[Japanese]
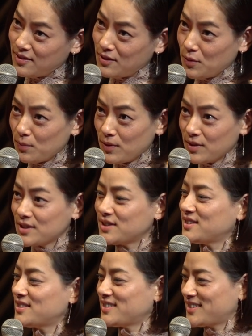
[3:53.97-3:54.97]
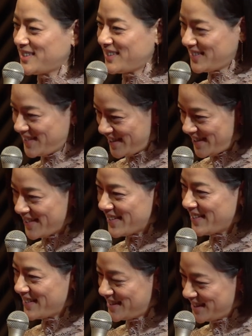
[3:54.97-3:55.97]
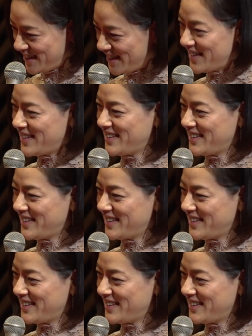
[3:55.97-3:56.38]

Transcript: 出ましたかしら